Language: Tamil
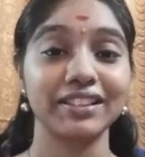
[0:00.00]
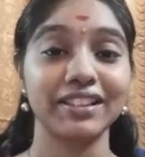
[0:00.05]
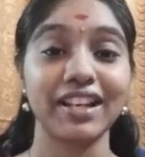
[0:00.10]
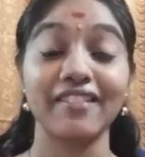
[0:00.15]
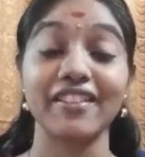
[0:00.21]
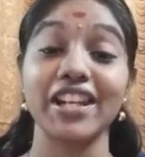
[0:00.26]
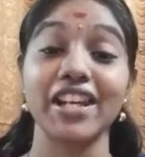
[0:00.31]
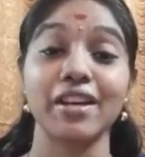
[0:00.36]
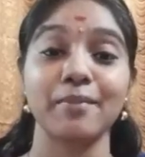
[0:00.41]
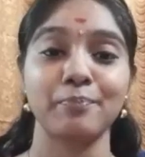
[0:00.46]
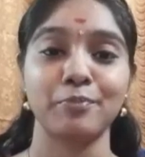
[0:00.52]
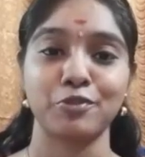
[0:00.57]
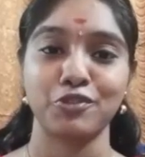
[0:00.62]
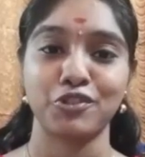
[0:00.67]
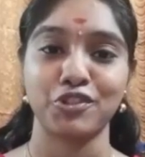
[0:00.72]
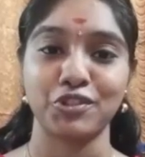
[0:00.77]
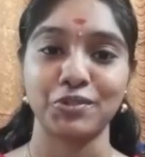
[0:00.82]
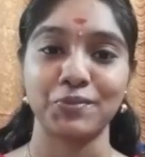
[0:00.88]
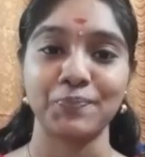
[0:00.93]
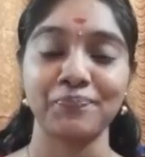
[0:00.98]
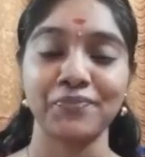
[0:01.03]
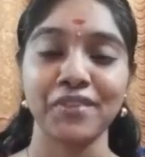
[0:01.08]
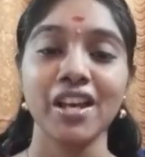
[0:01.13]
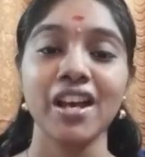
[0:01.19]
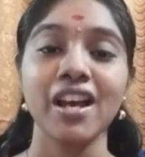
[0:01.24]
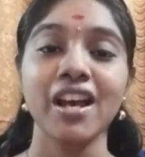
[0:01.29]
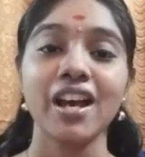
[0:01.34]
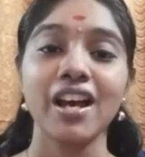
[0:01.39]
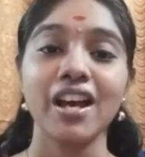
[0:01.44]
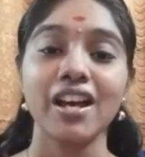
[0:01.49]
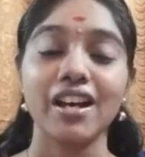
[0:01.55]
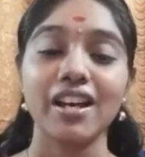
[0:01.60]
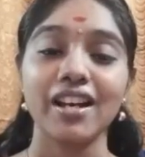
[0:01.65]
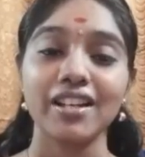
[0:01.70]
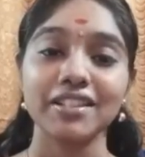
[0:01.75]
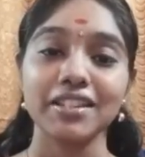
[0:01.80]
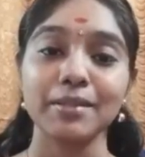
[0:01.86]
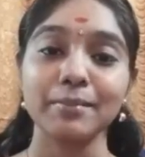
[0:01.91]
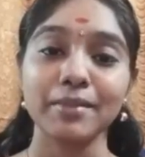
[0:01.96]
கவலையா போச்சு
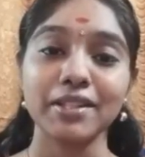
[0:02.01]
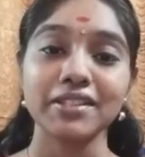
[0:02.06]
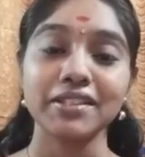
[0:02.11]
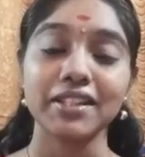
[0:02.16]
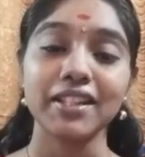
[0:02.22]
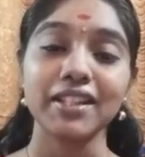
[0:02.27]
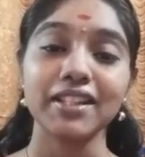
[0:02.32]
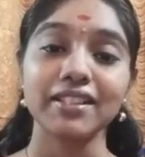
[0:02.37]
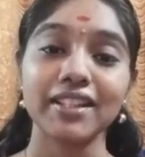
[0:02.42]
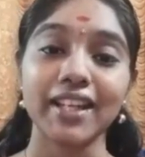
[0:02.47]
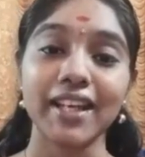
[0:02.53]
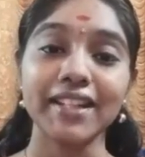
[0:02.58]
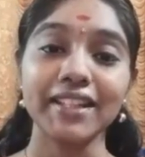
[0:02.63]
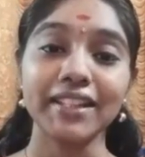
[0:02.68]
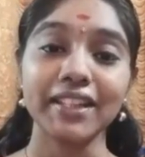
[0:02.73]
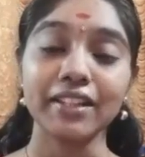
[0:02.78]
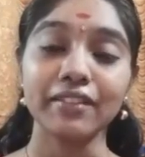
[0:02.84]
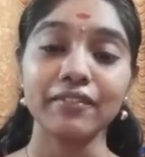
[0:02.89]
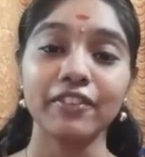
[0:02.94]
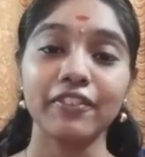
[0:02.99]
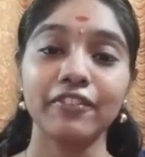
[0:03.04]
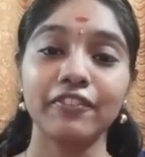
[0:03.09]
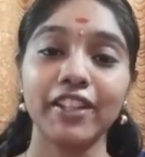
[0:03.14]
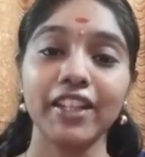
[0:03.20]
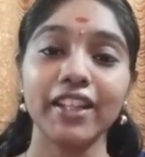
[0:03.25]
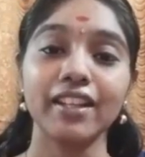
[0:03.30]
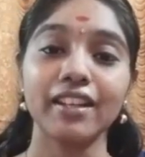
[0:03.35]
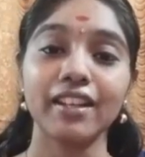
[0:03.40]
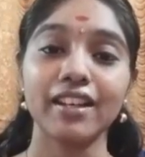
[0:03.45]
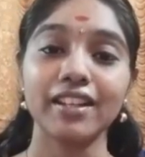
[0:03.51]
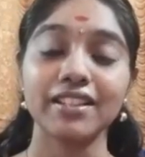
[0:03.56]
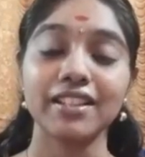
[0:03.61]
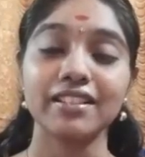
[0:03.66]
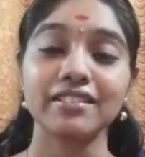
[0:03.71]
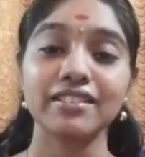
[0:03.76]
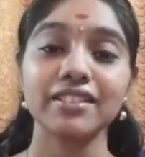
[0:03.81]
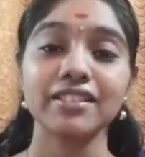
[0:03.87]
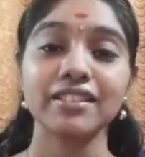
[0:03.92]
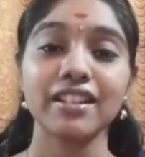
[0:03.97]
அதே மாதிரி நைன்டீன் பிப்டி
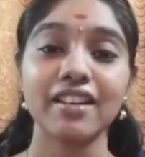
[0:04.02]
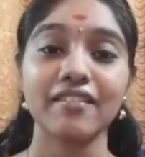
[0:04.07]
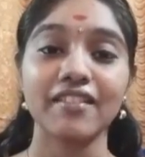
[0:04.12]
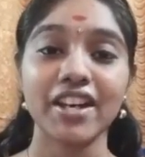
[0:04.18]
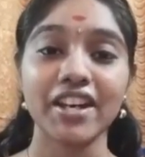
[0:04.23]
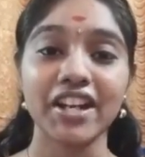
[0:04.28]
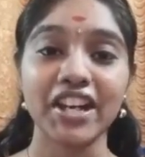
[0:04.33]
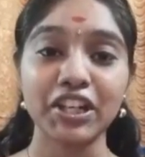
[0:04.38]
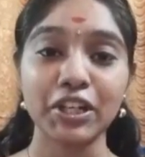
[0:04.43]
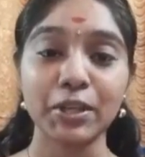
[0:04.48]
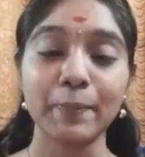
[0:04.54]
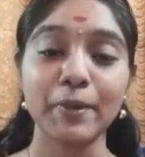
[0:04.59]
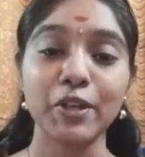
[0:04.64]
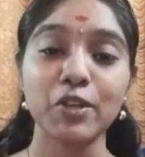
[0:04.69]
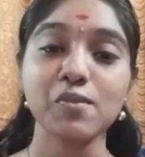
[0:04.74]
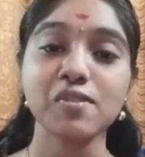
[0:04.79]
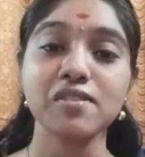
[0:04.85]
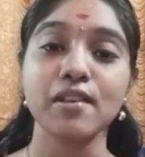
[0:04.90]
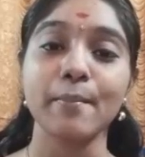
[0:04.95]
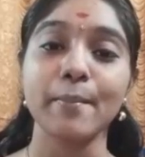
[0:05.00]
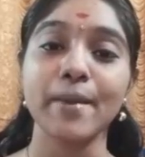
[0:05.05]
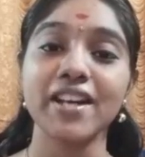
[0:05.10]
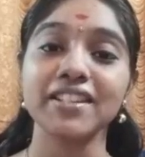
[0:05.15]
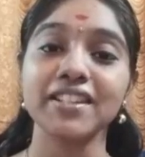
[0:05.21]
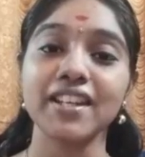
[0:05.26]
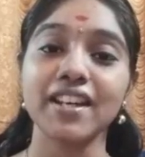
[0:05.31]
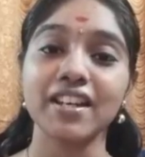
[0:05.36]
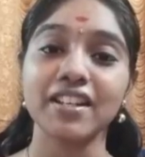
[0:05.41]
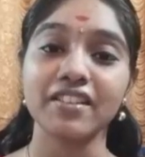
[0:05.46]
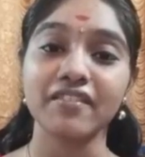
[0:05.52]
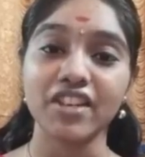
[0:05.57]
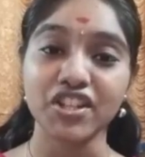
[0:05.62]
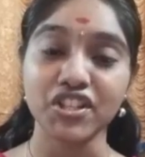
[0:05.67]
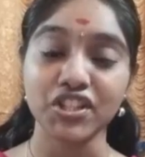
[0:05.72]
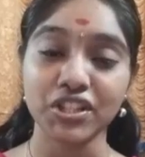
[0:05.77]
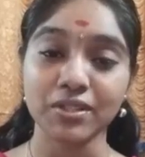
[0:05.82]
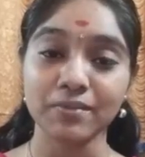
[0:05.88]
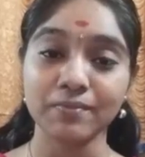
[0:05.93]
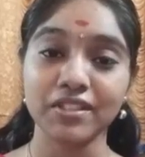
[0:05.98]
அதாவது அவ ரெண்டு பேரும் சமாதியான
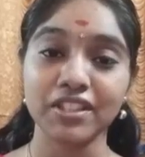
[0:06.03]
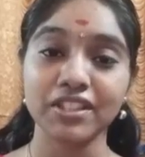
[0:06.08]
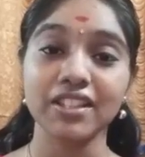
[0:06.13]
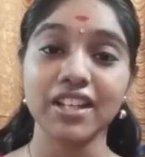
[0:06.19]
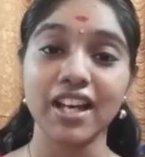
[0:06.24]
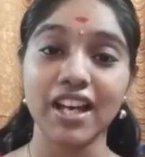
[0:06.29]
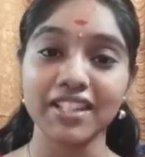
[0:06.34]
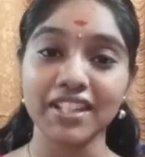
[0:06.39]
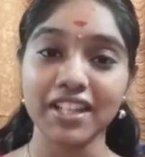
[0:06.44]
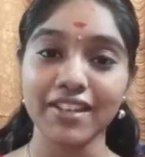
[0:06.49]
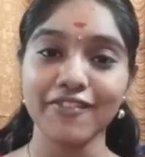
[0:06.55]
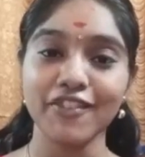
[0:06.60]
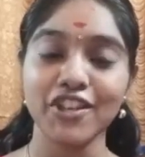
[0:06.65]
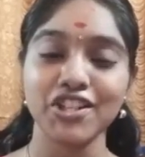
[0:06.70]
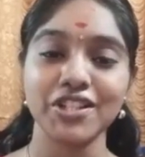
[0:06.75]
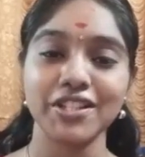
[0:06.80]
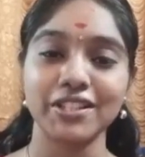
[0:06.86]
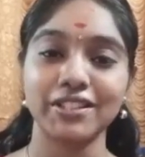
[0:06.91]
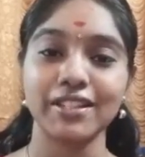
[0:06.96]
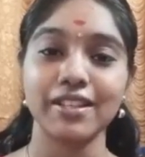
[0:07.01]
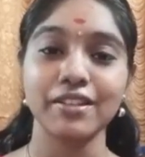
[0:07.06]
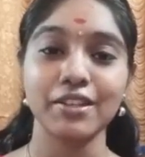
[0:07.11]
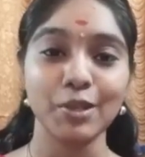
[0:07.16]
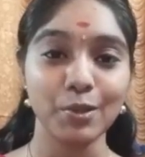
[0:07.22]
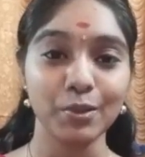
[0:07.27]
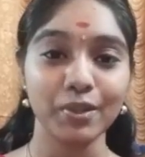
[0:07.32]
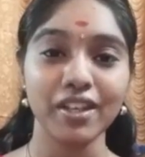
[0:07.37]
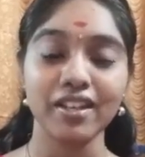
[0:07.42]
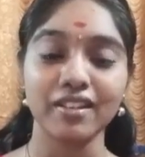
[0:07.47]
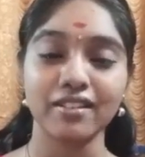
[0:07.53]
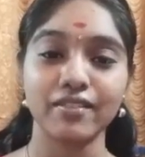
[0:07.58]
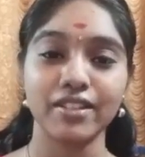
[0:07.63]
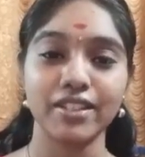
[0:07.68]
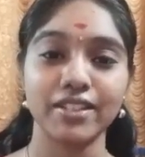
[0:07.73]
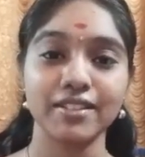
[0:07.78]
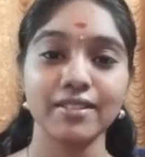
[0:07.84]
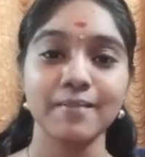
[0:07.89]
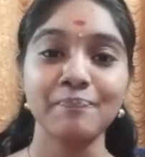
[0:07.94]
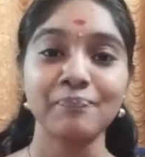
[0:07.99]
வருஷம் வந்து அதே வருஷத்துல யோகியாருக்கு
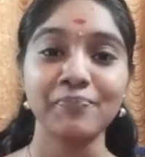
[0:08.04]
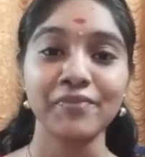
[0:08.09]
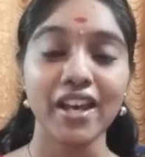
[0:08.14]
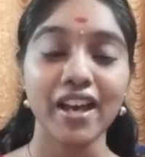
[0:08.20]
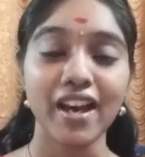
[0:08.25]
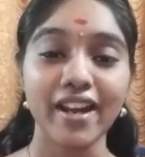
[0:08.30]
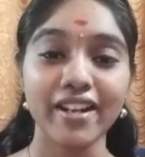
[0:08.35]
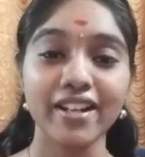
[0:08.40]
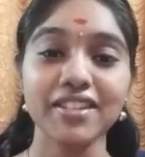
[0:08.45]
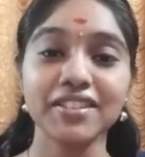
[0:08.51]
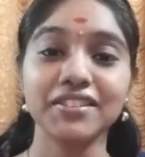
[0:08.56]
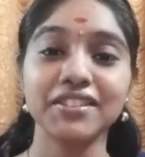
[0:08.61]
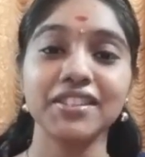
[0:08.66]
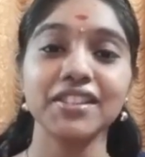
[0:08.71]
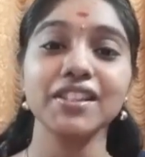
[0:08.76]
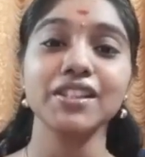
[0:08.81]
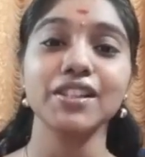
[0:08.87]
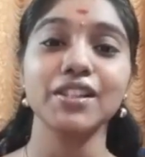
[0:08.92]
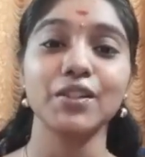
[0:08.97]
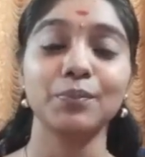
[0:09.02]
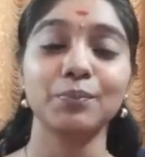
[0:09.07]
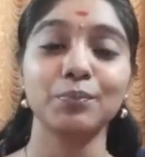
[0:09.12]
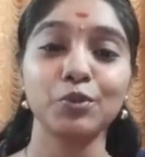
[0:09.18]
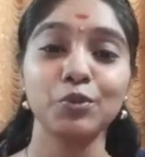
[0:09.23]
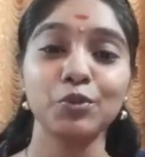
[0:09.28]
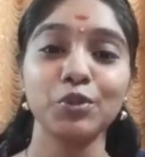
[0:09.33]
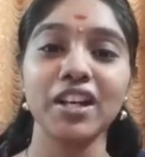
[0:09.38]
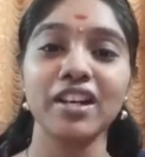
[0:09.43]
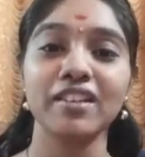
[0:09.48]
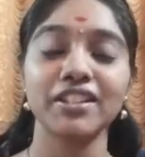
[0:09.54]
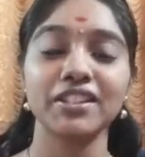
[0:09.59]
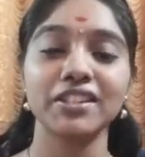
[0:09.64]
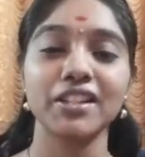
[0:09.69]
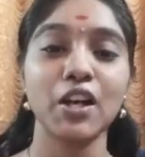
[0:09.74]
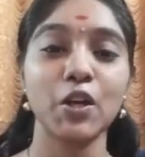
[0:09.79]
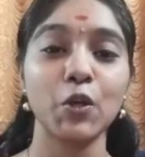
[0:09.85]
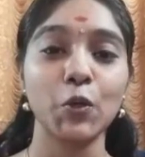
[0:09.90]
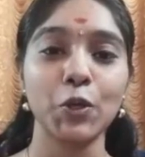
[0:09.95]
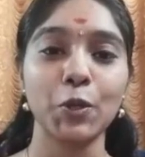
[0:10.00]
வந்து அடுத்து
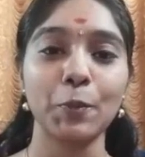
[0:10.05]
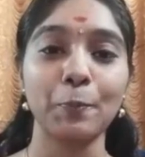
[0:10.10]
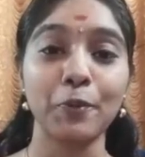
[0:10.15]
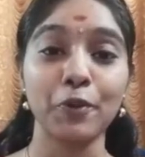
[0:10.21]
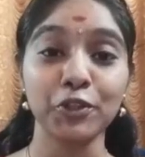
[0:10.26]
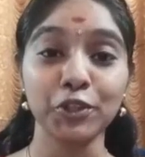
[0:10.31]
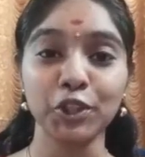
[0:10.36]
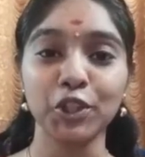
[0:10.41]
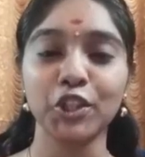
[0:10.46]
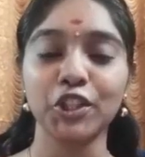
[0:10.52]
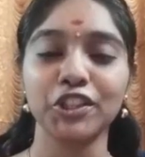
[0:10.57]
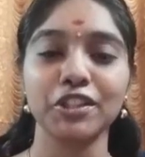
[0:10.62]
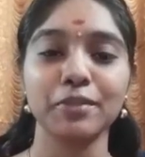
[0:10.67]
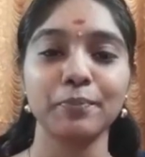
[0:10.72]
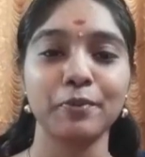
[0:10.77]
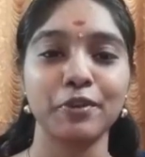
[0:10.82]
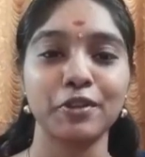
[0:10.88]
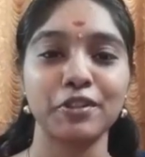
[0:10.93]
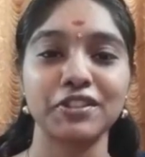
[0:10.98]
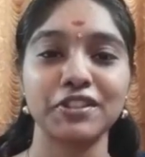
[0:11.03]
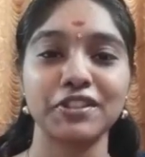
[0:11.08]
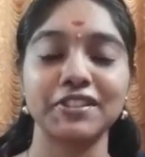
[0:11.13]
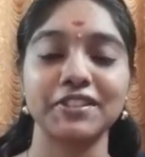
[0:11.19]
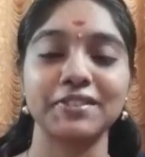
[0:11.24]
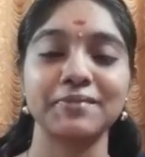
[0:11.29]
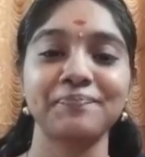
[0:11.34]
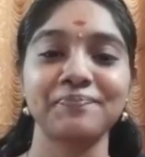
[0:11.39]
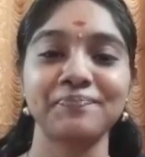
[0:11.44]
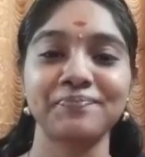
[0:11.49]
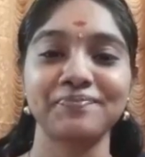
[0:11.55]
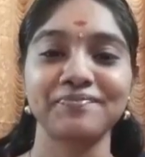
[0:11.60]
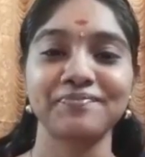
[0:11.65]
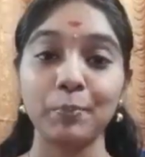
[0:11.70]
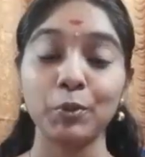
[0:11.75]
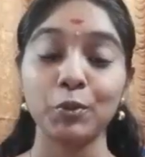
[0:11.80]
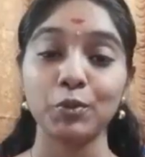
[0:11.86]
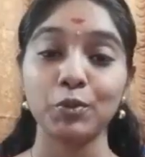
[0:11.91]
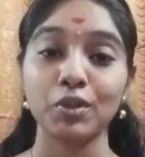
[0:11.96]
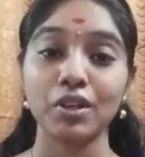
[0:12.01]
மூணாவதா ஒரு பொன் குழந்தை பிறந்தது
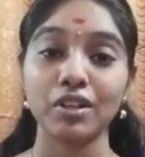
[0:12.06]
அப்போ